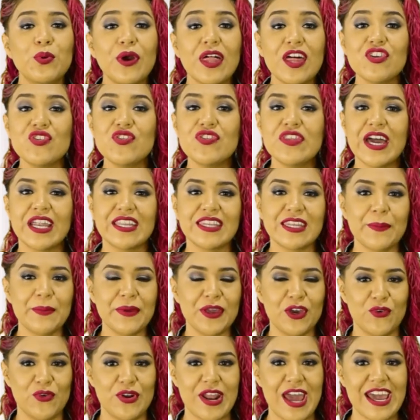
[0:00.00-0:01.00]
Puede ayudarte
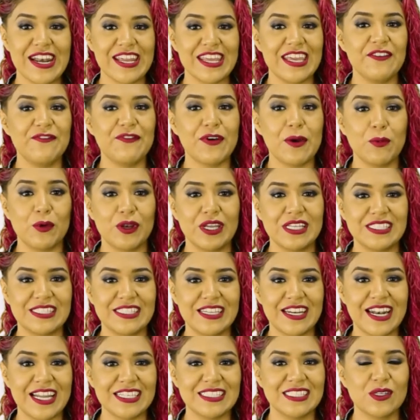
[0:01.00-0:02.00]
a mejorar y
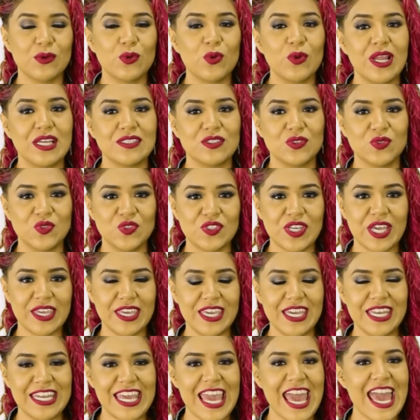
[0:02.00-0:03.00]
favorecer la circulación
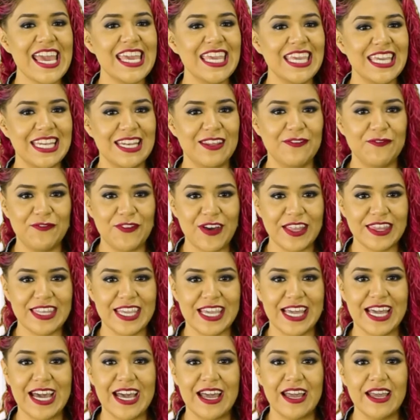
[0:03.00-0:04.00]
sanguínea y
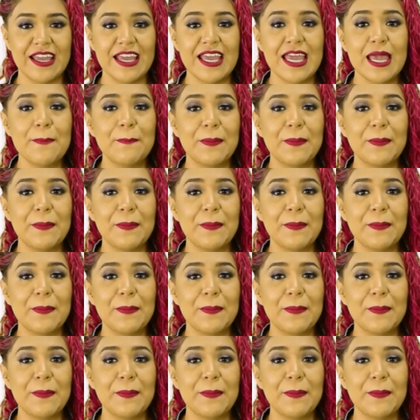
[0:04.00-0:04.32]
linfática.